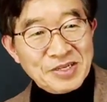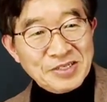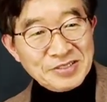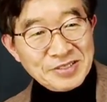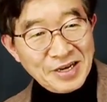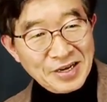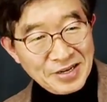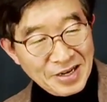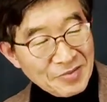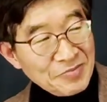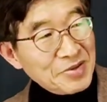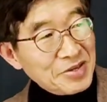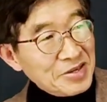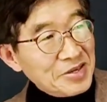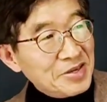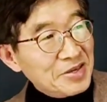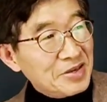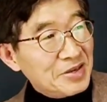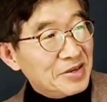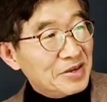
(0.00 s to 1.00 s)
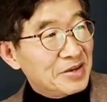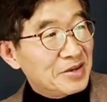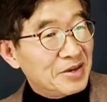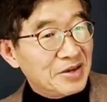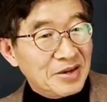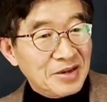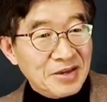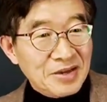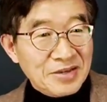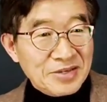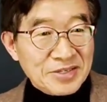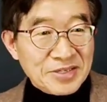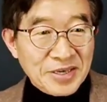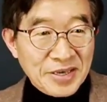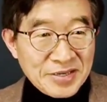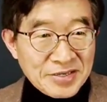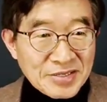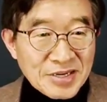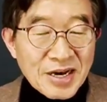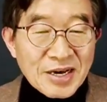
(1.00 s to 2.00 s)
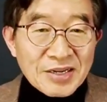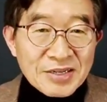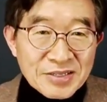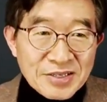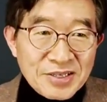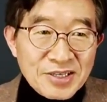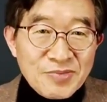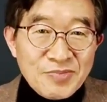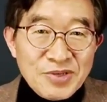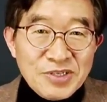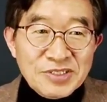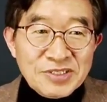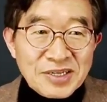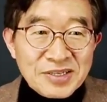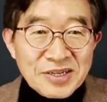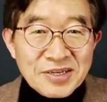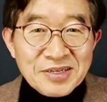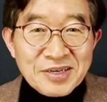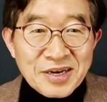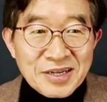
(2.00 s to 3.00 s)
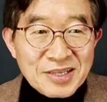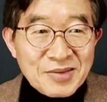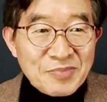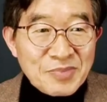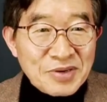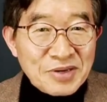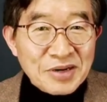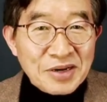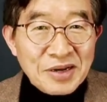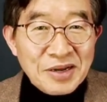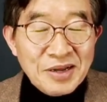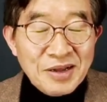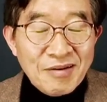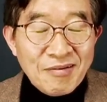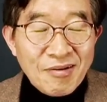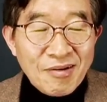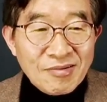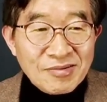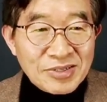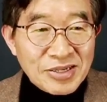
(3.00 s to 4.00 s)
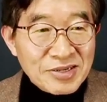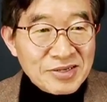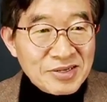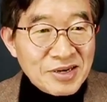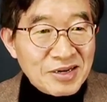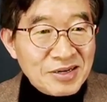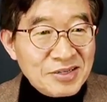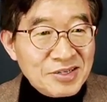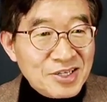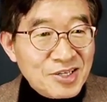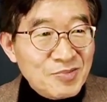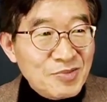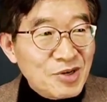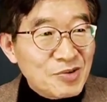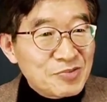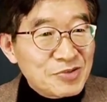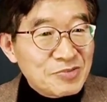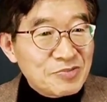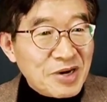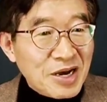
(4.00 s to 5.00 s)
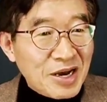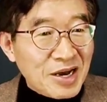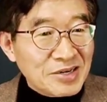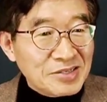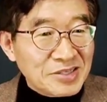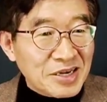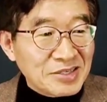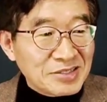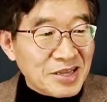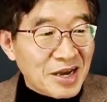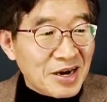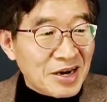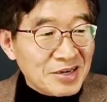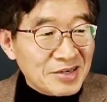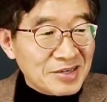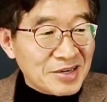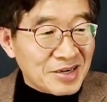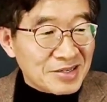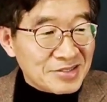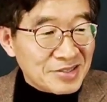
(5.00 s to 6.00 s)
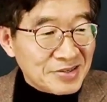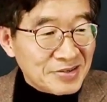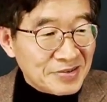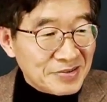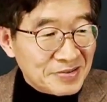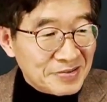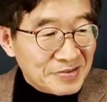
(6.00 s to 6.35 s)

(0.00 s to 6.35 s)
사람이 생각하는 힘이 있어야 될 거 아닙니까? 생각하는 힘이 없으면 항상 당할 거 아니에요.